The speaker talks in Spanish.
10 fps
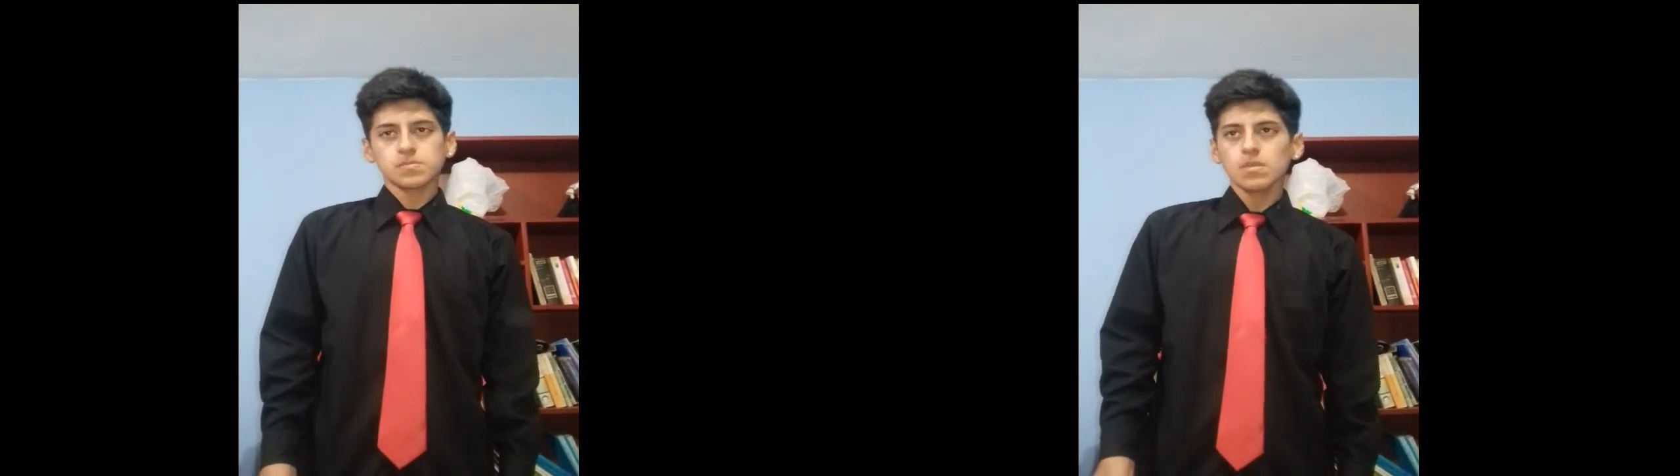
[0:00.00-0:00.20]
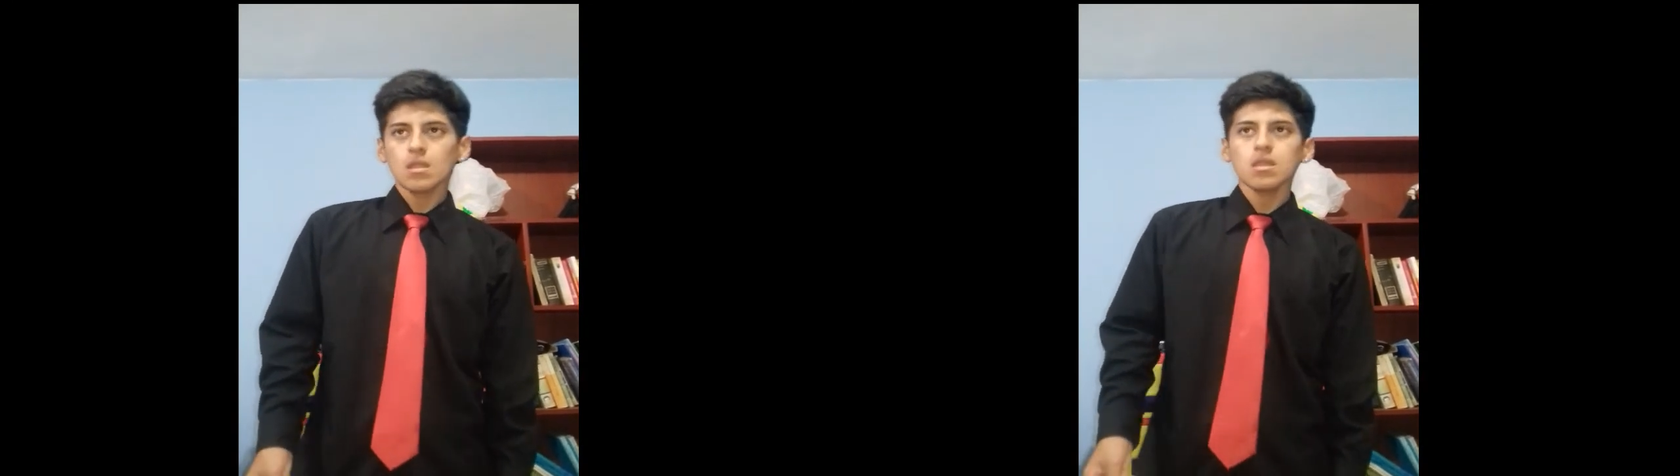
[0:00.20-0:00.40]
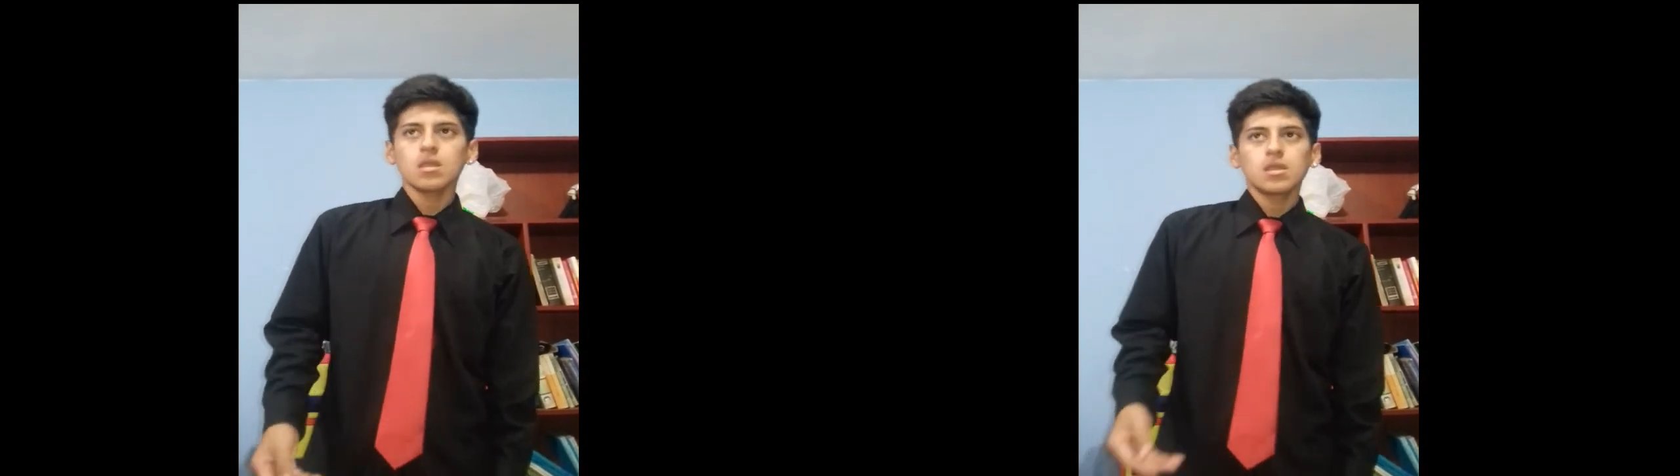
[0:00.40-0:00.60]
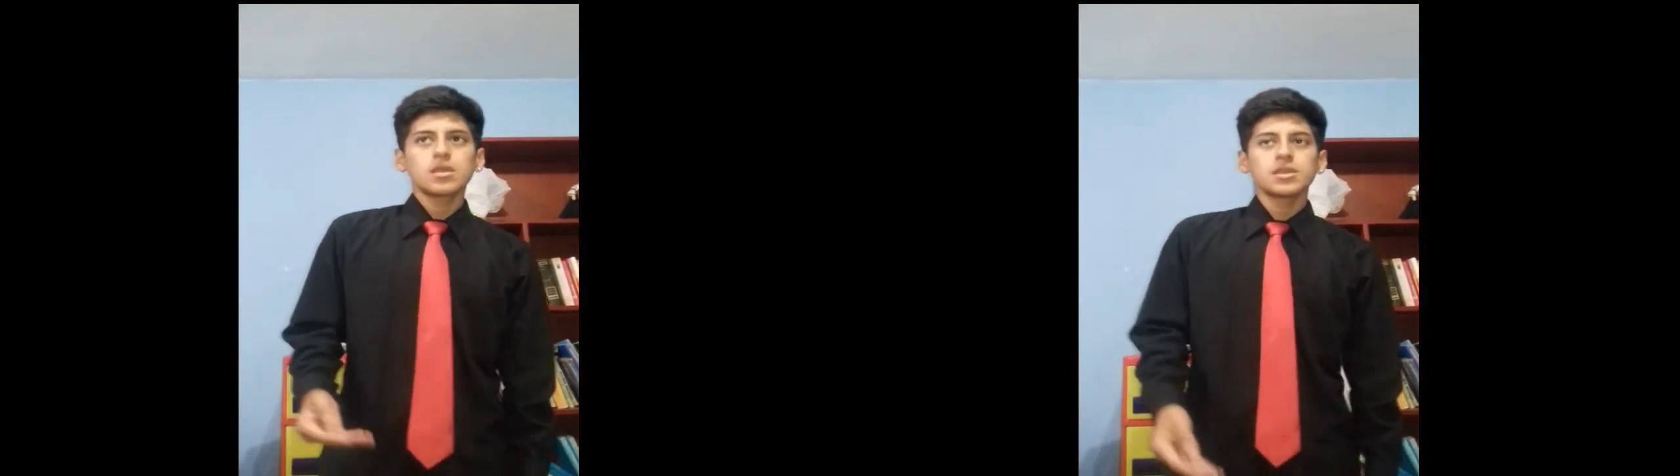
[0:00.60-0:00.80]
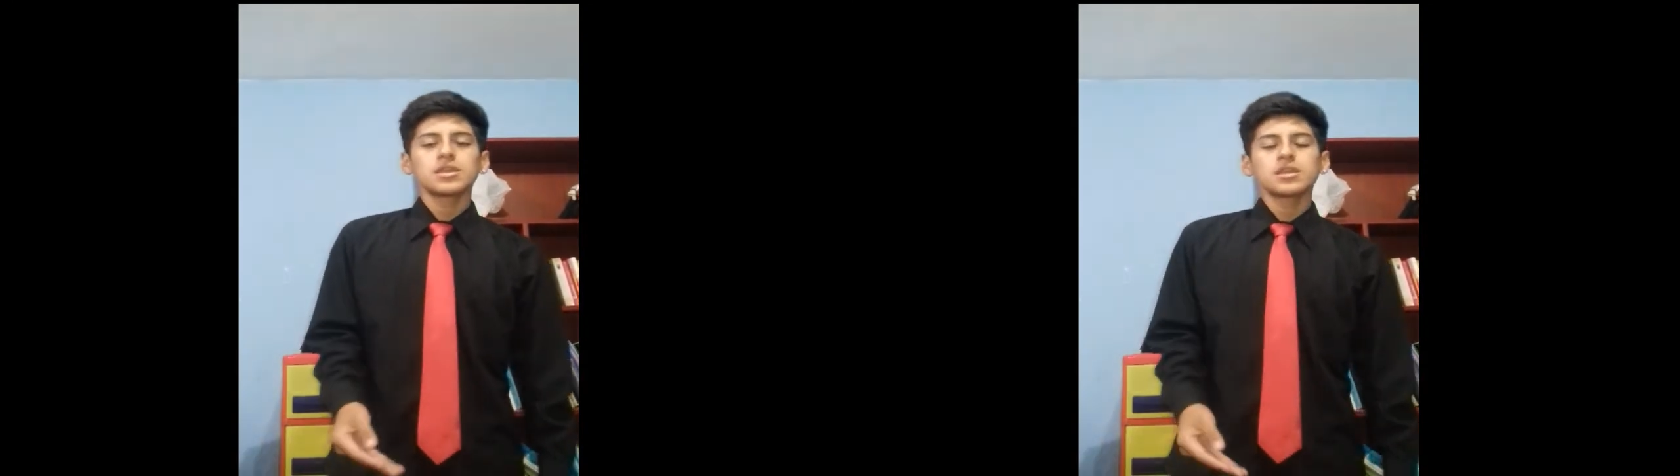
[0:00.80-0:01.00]
su,
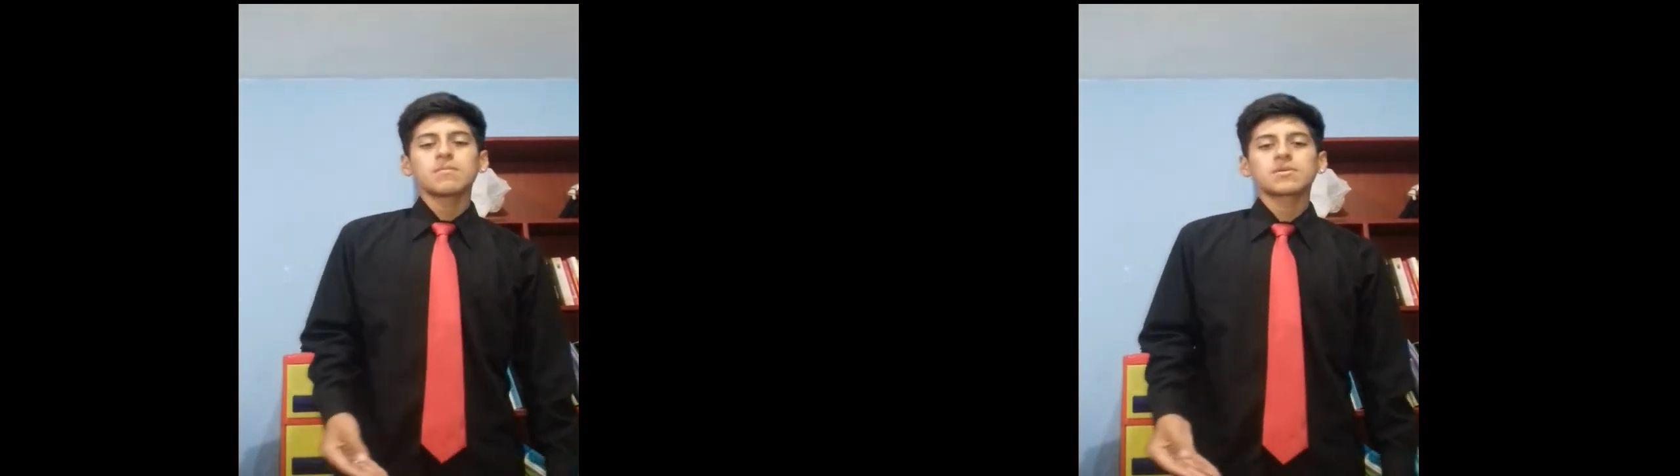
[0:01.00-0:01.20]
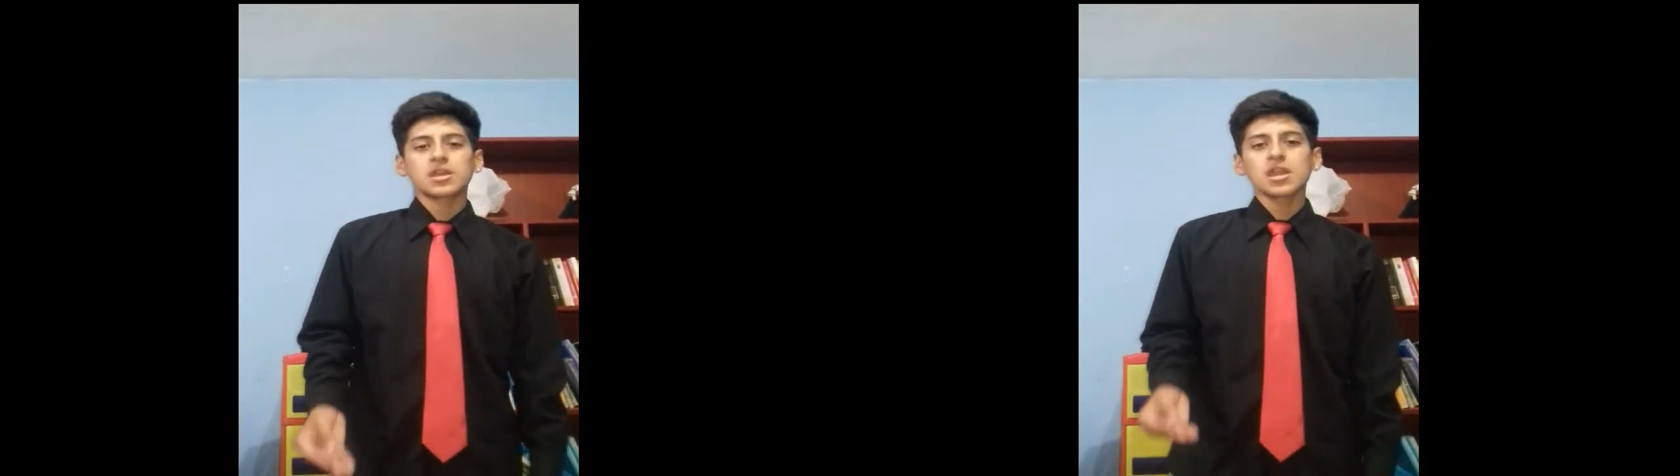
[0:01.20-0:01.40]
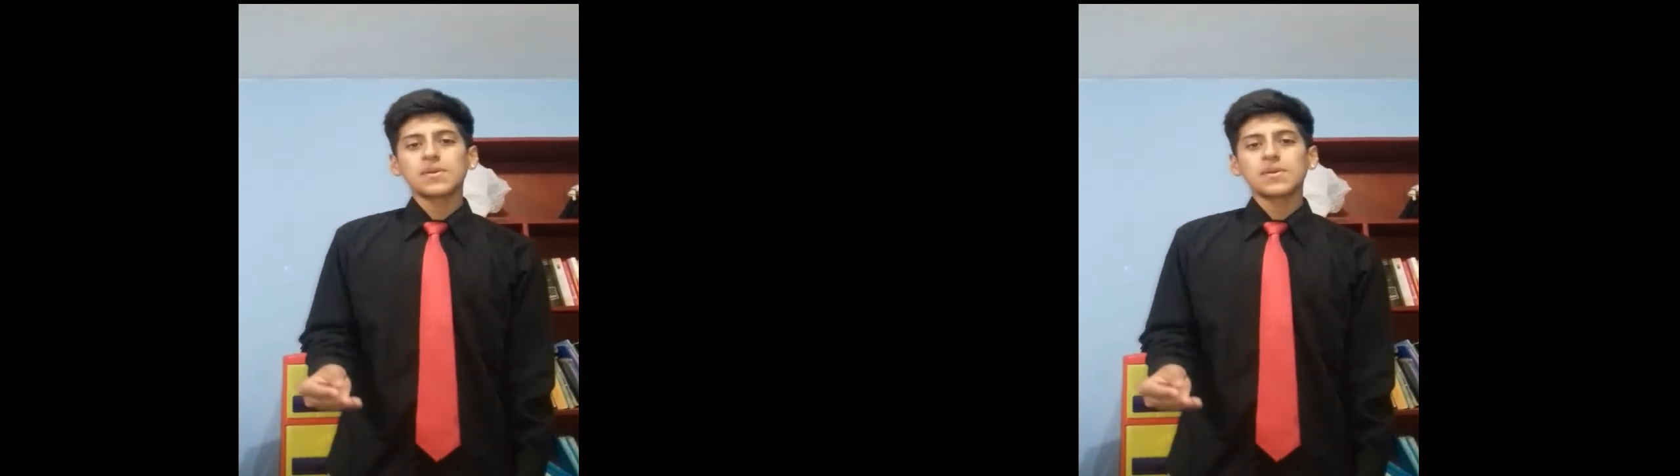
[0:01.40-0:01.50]
ropa,